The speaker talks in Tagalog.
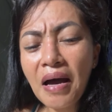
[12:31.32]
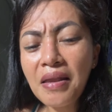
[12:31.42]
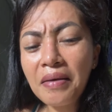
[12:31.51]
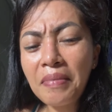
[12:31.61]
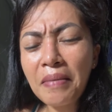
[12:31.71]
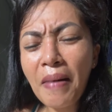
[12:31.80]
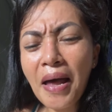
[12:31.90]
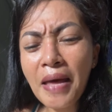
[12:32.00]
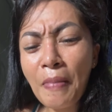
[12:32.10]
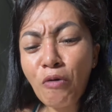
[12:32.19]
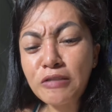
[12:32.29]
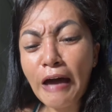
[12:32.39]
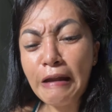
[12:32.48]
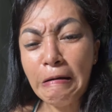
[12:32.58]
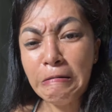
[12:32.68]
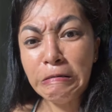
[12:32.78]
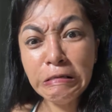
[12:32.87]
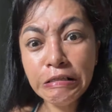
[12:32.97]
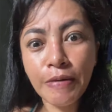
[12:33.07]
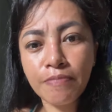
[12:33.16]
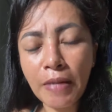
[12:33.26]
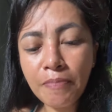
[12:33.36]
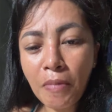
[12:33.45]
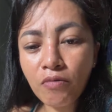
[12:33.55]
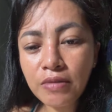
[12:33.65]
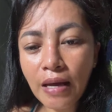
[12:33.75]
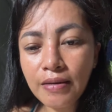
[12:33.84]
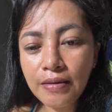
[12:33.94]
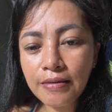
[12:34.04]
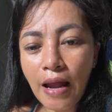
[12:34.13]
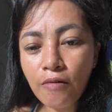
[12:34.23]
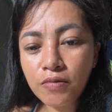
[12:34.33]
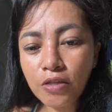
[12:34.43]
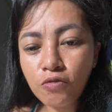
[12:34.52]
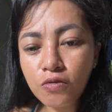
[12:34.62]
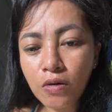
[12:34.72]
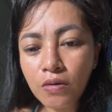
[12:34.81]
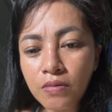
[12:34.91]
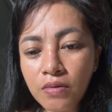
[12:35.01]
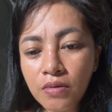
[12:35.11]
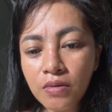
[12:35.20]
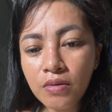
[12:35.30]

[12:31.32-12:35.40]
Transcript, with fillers: Balik, balik, balik, pangutana! Uy! Balik, balik, pangutana. Nagdagot na jug ko.